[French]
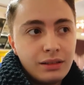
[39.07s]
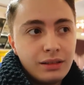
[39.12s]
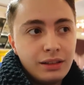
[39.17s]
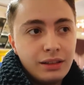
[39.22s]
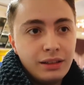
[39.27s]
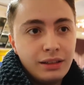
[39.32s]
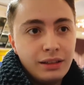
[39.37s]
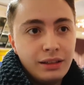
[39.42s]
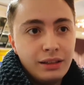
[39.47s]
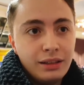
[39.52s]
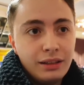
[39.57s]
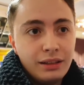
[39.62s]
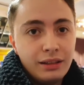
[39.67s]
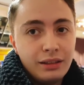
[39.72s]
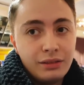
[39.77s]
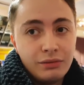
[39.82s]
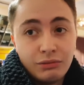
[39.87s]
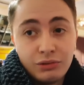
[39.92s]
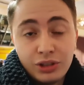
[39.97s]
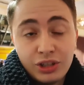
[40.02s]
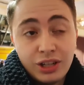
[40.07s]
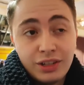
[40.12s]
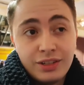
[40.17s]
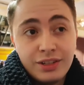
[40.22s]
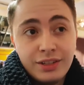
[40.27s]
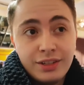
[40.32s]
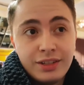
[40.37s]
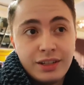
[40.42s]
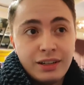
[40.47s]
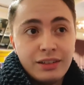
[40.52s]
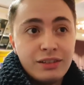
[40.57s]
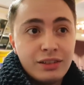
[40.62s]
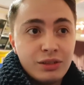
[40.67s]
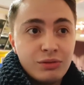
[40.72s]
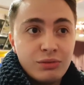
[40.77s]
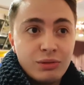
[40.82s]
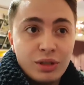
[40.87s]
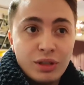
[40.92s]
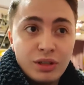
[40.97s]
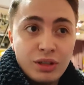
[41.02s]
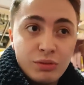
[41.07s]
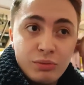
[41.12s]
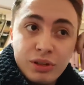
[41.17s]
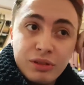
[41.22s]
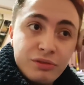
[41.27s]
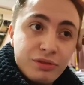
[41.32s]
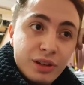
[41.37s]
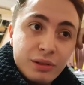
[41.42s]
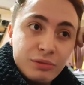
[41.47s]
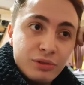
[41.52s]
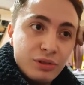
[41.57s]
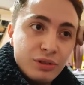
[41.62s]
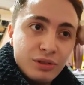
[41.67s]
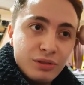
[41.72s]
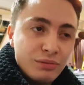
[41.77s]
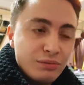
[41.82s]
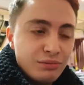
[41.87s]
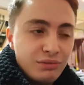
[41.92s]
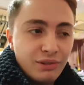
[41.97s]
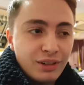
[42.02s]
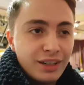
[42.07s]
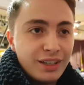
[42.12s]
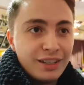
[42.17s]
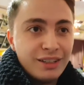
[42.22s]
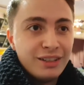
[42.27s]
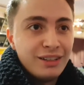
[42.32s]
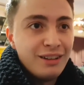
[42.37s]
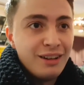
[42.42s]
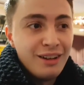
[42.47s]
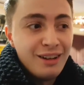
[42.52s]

et donc j'ai gagne 6-4 et je mets, une ferme pour gagner.